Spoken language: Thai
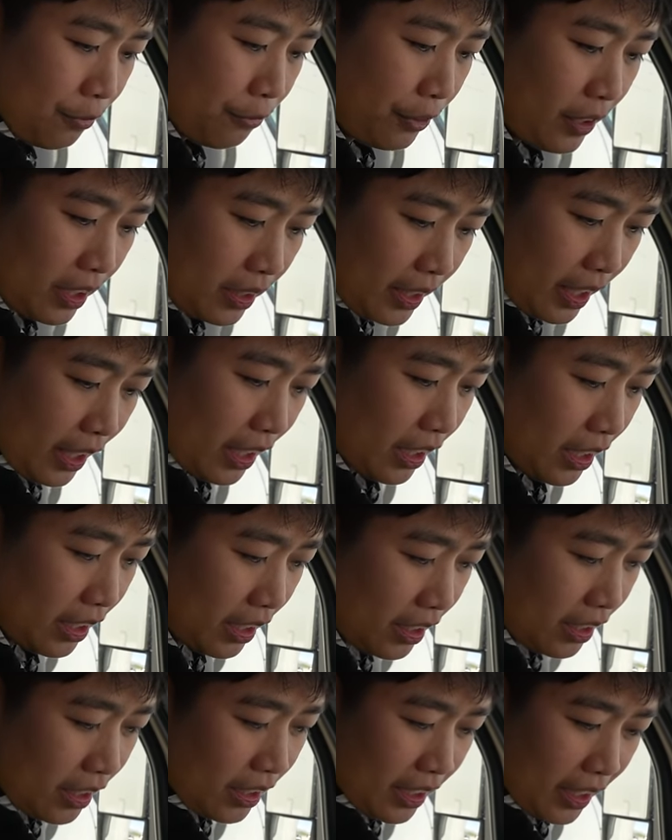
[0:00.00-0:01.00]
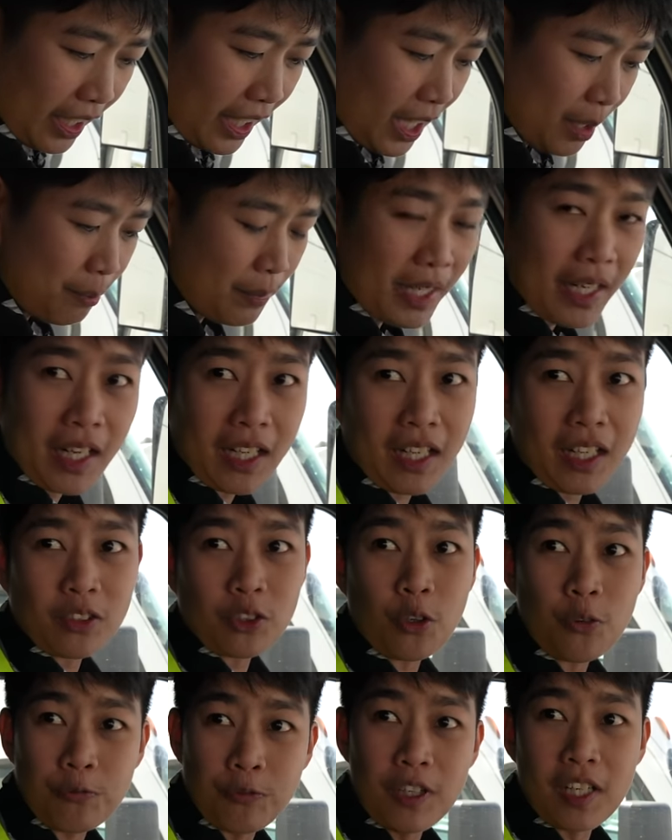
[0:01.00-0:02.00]
ฝึกเนี่ยแอร์เบรกอะ
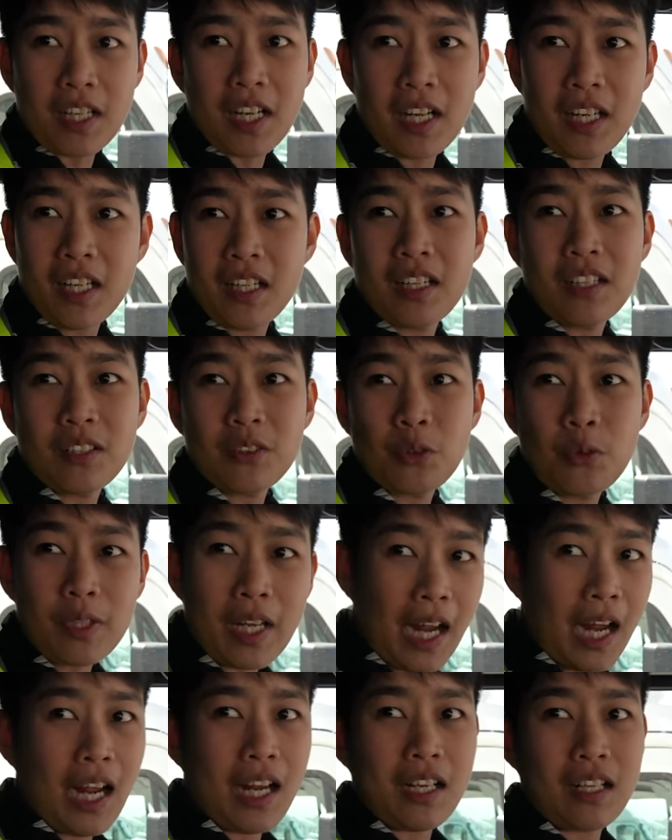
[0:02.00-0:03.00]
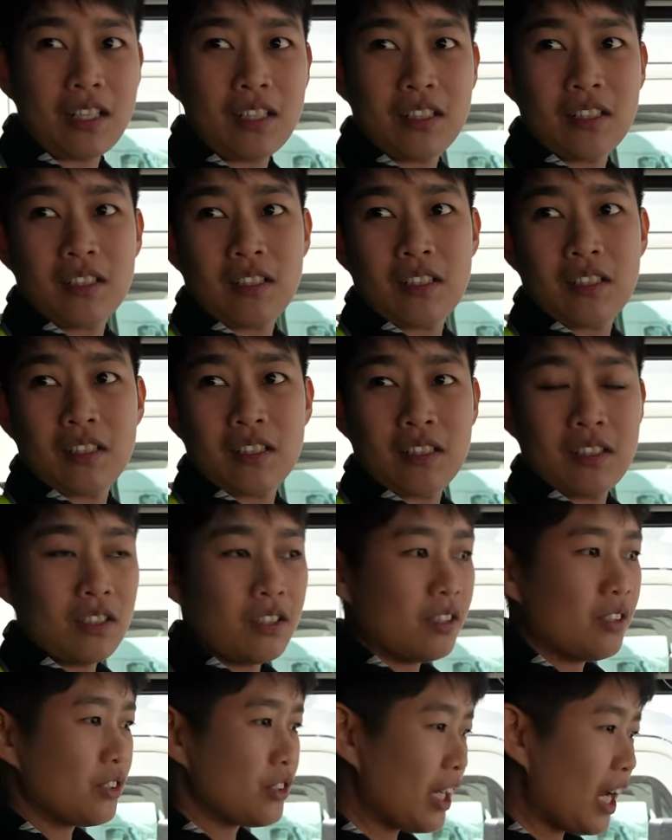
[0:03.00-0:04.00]
ต้องฝึกไงทุกอย่างเพราะเราไม่ได้มี
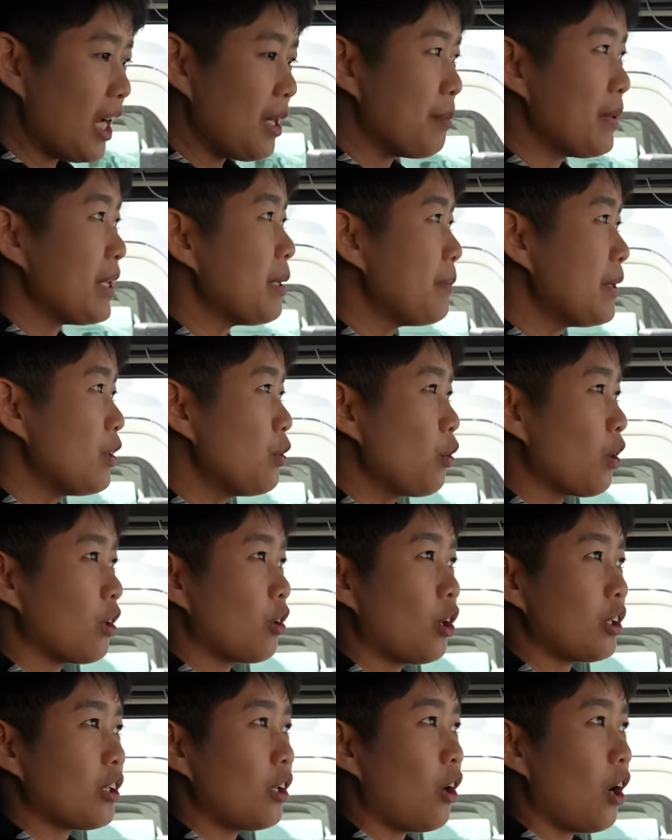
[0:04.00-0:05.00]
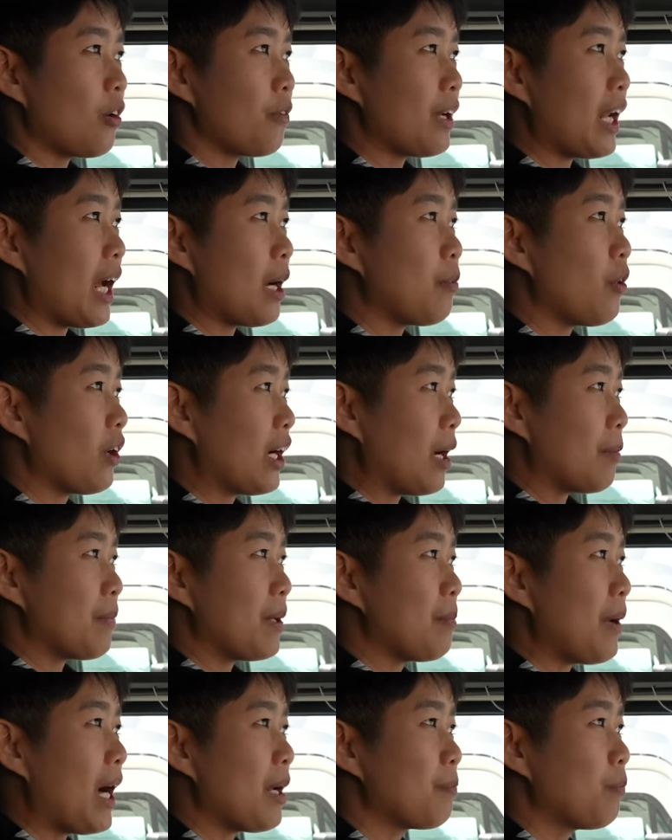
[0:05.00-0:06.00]
อยู่กับรถจริงๆใช่ไม่ได้มีอยู่กับรถตลอดเวลาพอกลับไป
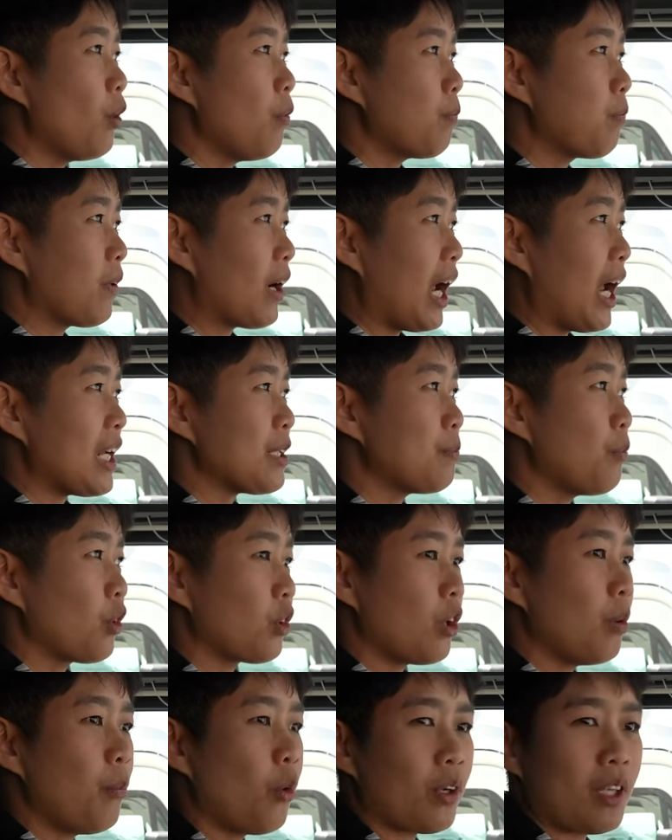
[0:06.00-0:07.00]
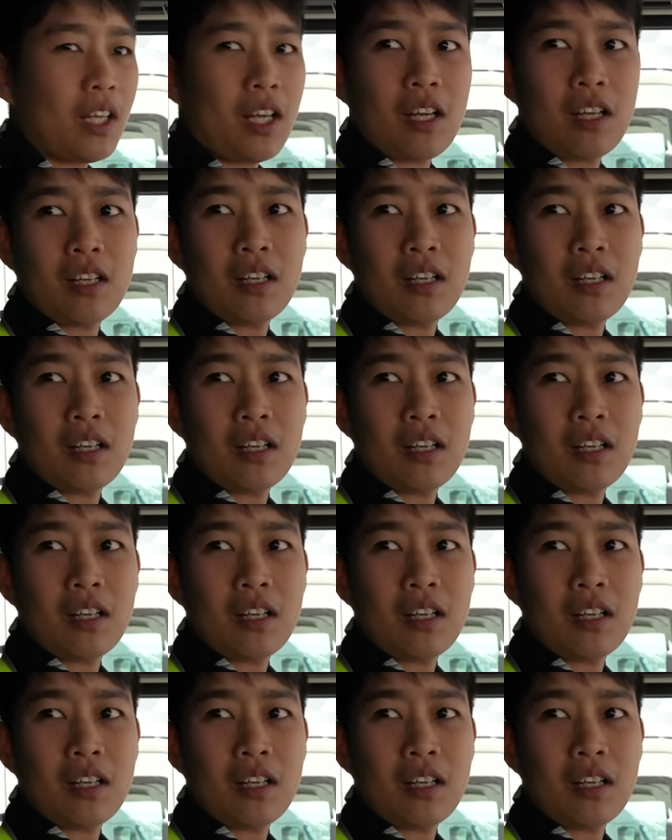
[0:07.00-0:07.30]
บ้านปุ๊บคลาสหมดก็หมดละ